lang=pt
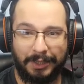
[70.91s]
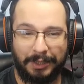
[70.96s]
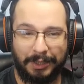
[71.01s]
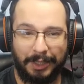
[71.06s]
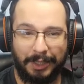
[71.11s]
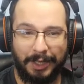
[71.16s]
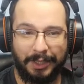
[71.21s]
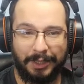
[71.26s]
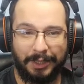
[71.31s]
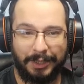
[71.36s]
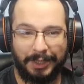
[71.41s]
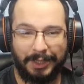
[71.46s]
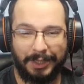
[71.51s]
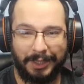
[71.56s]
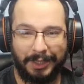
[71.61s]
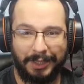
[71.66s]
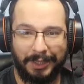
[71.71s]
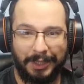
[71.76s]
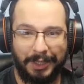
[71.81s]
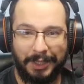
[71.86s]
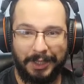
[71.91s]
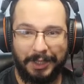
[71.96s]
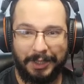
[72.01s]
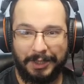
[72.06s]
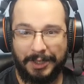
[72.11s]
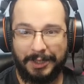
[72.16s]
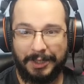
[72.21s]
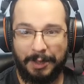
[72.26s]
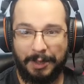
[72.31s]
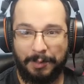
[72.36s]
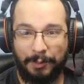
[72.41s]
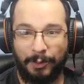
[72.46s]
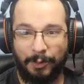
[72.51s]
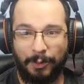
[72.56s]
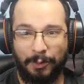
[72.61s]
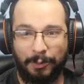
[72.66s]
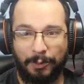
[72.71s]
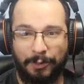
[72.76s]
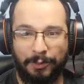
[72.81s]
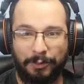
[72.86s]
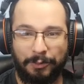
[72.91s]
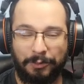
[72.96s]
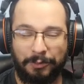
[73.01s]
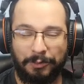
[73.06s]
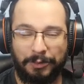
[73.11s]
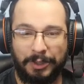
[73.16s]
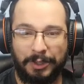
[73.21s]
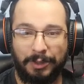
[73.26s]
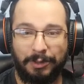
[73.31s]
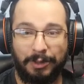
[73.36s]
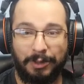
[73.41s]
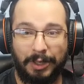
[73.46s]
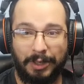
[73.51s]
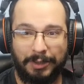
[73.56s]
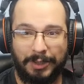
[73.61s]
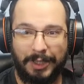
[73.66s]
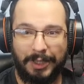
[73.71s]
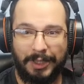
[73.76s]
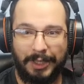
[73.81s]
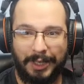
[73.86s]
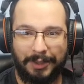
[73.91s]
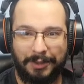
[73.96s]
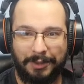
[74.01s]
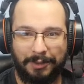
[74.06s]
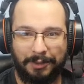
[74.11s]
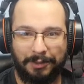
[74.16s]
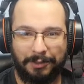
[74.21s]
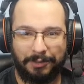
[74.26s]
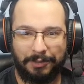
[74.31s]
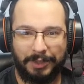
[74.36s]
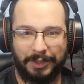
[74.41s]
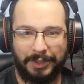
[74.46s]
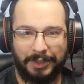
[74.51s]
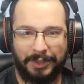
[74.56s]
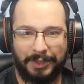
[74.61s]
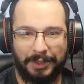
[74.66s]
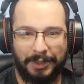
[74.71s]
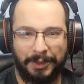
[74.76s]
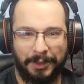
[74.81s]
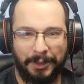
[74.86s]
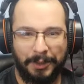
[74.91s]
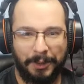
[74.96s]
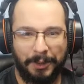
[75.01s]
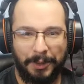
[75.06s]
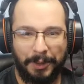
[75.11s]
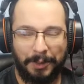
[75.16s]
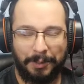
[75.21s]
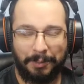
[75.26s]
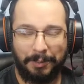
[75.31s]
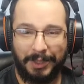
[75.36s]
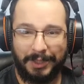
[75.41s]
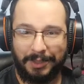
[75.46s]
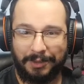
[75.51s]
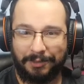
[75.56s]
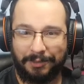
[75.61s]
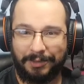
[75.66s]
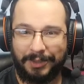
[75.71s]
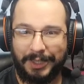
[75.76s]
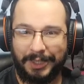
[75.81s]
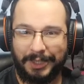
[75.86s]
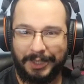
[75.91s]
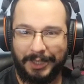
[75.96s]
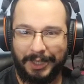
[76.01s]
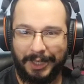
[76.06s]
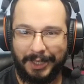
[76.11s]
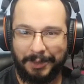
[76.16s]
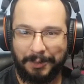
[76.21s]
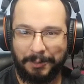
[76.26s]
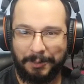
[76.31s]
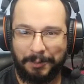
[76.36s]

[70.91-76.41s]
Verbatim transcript: E ali já sabiam como segurar os ataques do Fischer. Mas enfim, né?